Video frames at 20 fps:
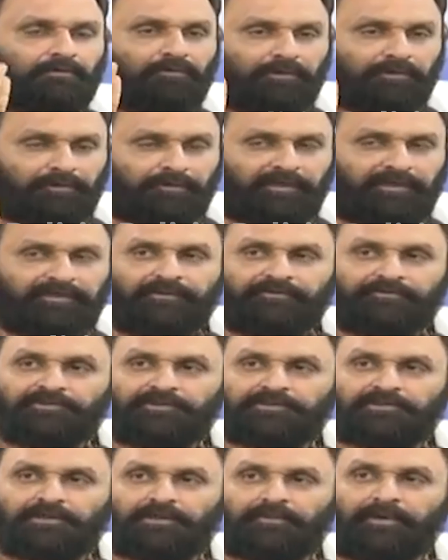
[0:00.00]
కొంతమందికి
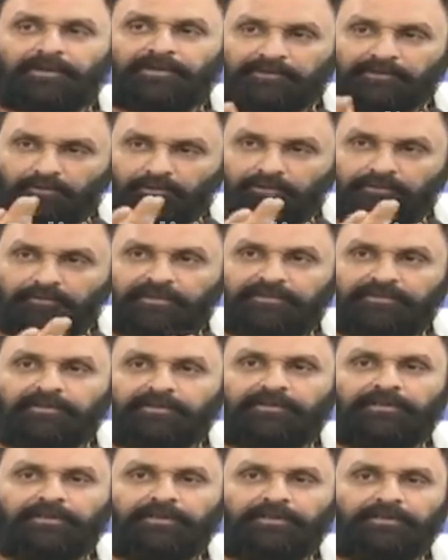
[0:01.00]
శిక్షలు పడితే
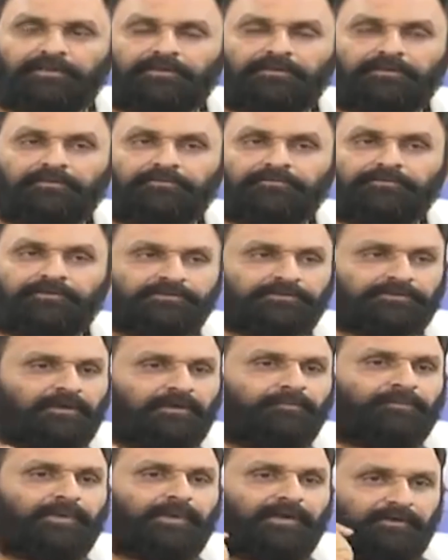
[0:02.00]
కొంతమందికి
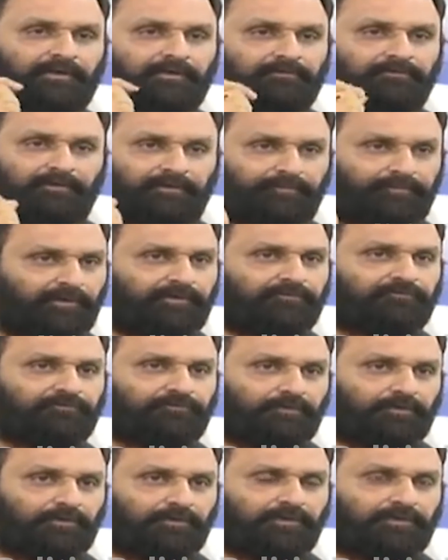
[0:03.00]
శిక్షలు పడినటువంటి
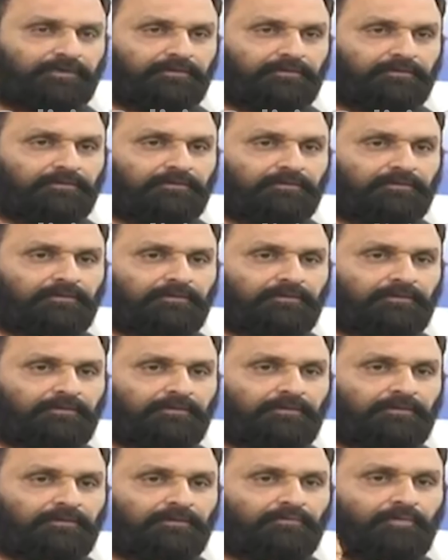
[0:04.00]
పరిస్థితి ఉంటుంది
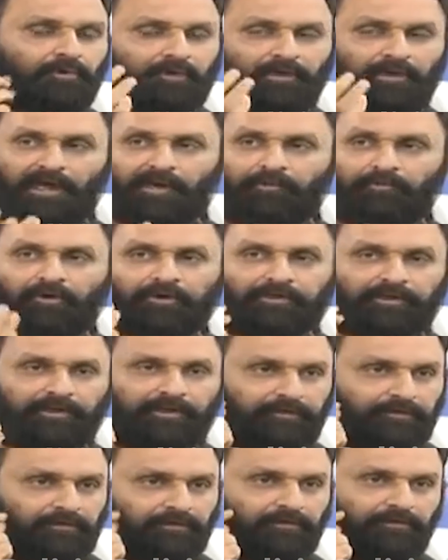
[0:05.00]
ఇప్పుడు
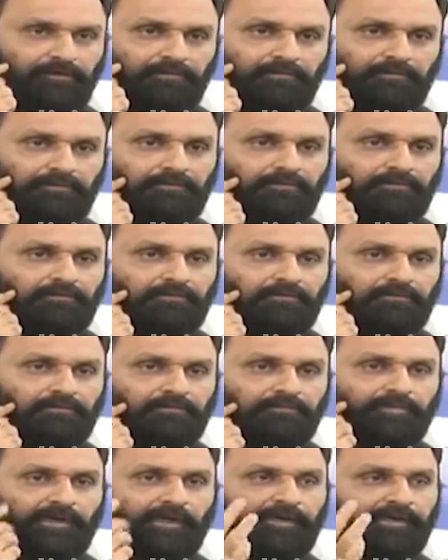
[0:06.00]
నాబోటాడు
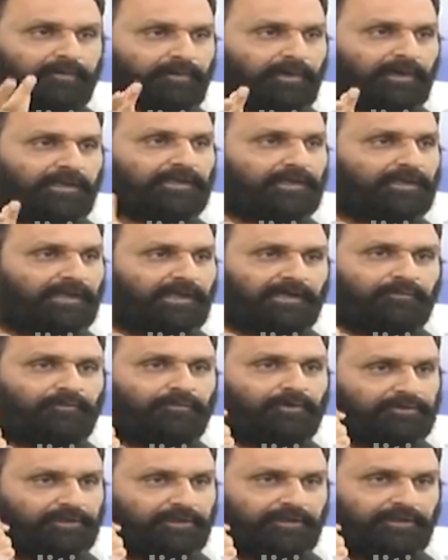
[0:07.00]
పని బాట
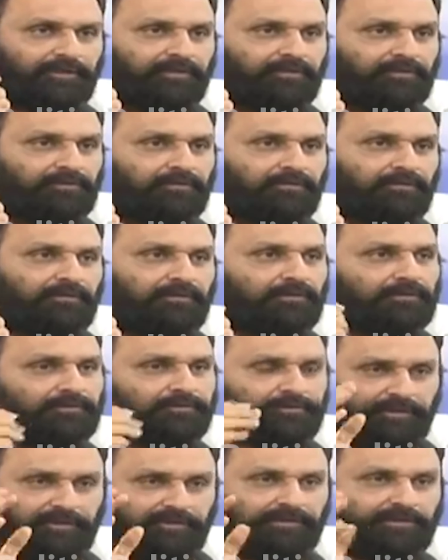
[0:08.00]
లేకపోతే
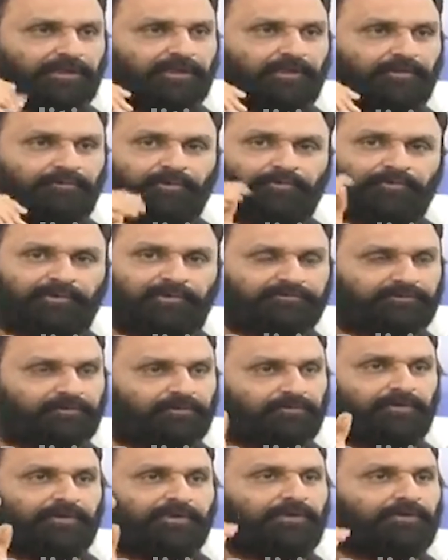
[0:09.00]
జడ్జి గారు ఎప్పుడు పిలిచినా
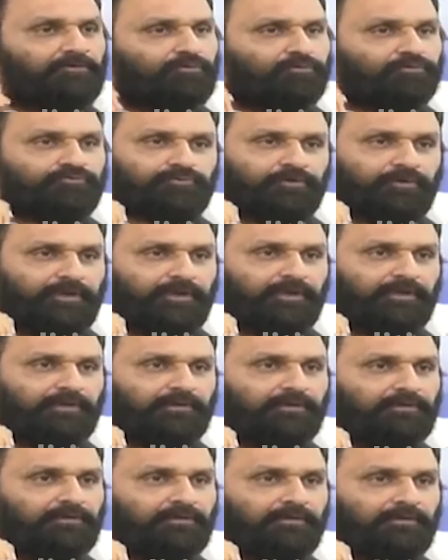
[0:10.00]
కూడా వెళ్ళి కూర్చుని
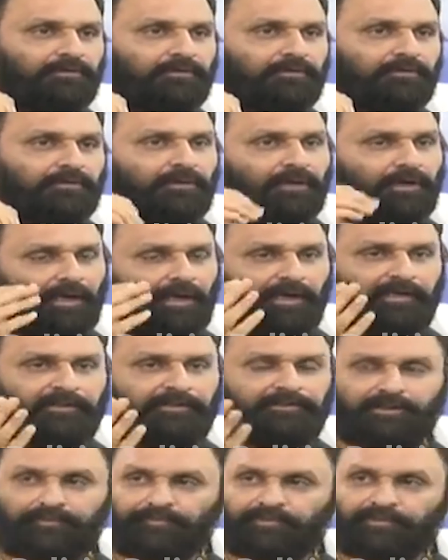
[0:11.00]
ఆయన
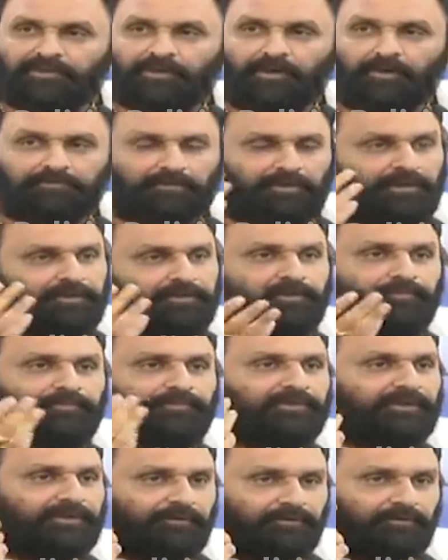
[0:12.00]
చెప్పింది అవతలాలు
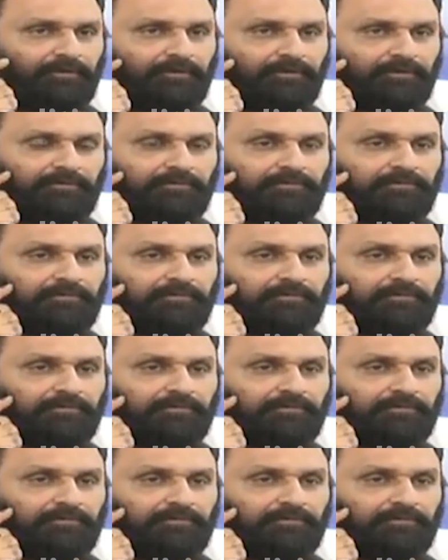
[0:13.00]
చెప్పింది వింటాం